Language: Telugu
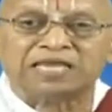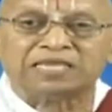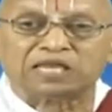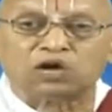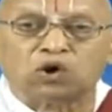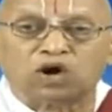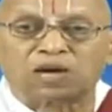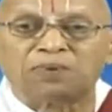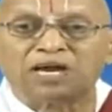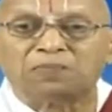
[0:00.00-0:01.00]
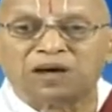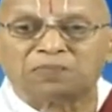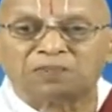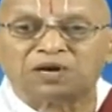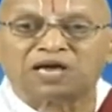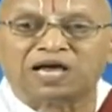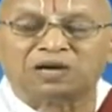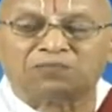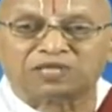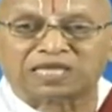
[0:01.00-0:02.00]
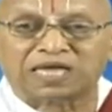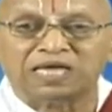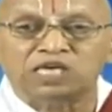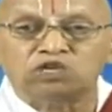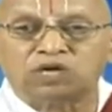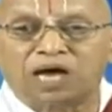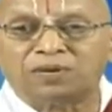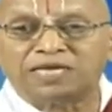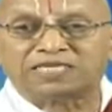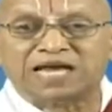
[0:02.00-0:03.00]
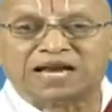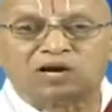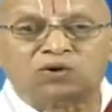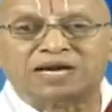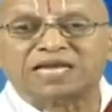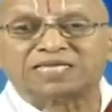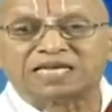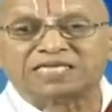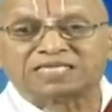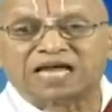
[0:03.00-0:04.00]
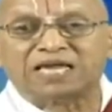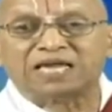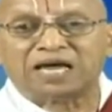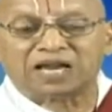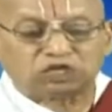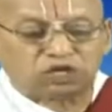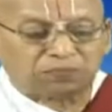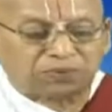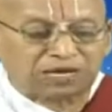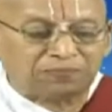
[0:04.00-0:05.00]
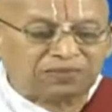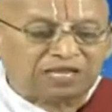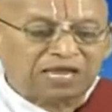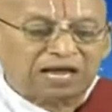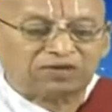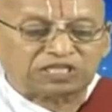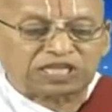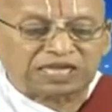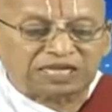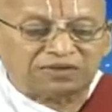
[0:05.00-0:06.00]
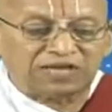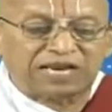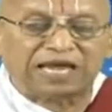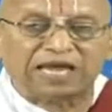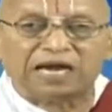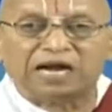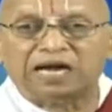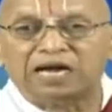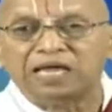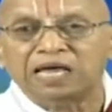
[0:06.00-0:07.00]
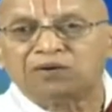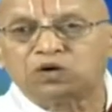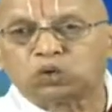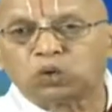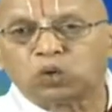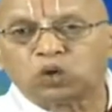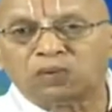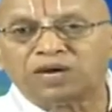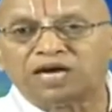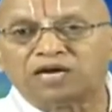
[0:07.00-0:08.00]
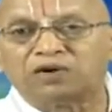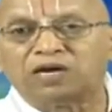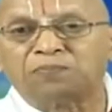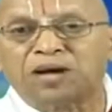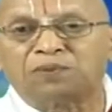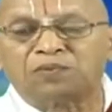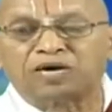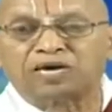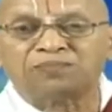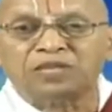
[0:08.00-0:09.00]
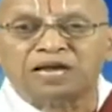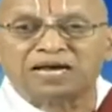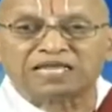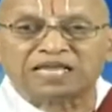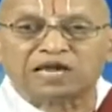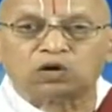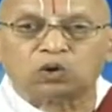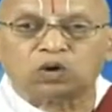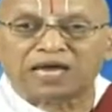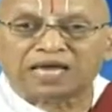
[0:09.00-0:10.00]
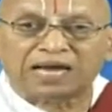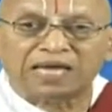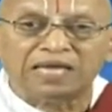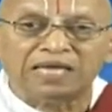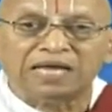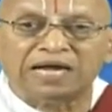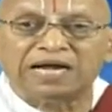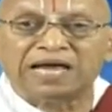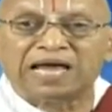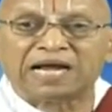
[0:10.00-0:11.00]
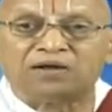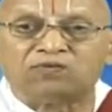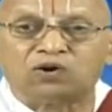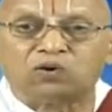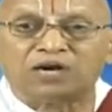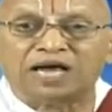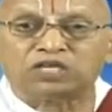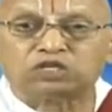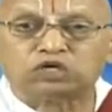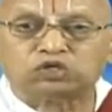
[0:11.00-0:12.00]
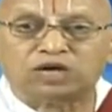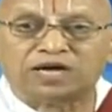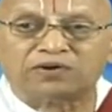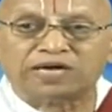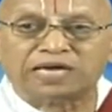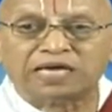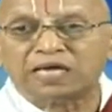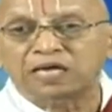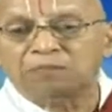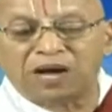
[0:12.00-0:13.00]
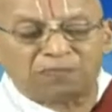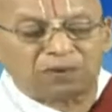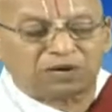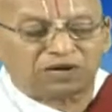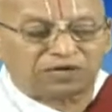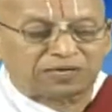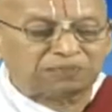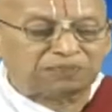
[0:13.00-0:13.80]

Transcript: ఎంత ఘోరమైన పాపములు కాకపోతే స్వామిని చేరకుండా చేస్తాయి అని చెప్పి అవి తీవినయగల్ అవి క్రూరమైనటువంటి పాపములట అంటే తన కోరికని ఈడేరనివ్వకుండా చేస్తున్నటువంటి పాపములవి